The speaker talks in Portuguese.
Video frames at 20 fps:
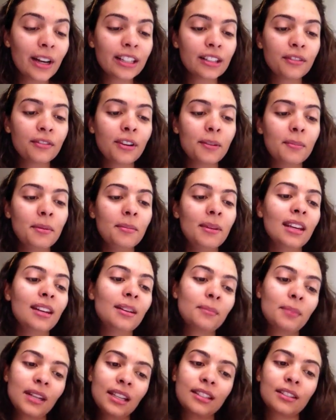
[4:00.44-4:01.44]
essa foi a primeira
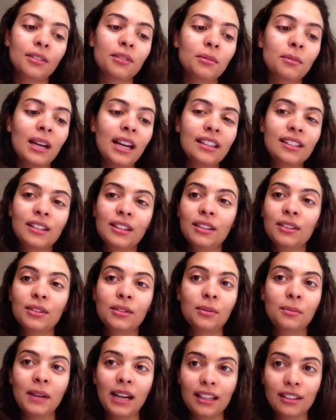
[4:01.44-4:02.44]
impressão do Brasil,
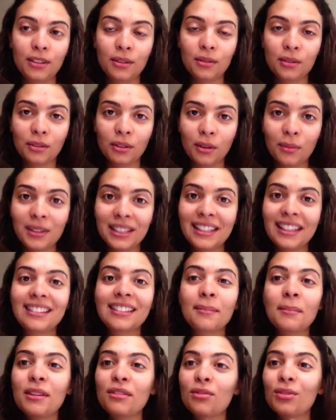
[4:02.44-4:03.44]
do Brasil do Thomas. E ele
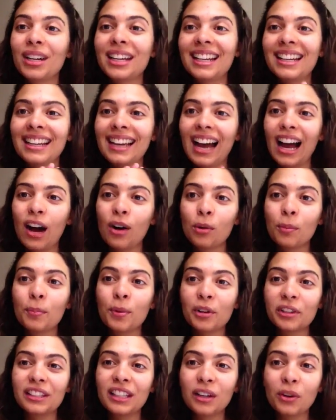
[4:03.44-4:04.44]
também viu aquele carro
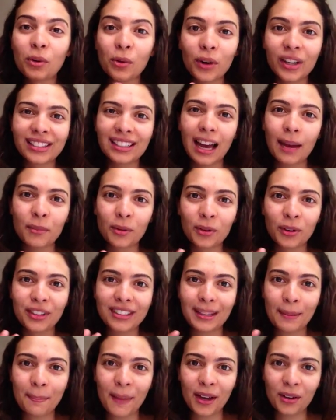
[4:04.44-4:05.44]
Prosegur, sabe? Quando
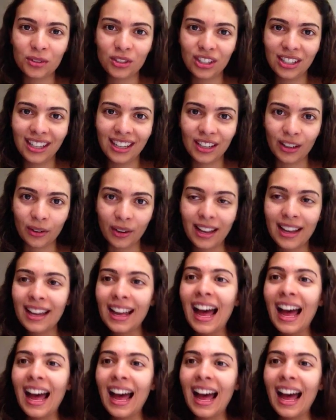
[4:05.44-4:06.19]
você pega o dinheiro.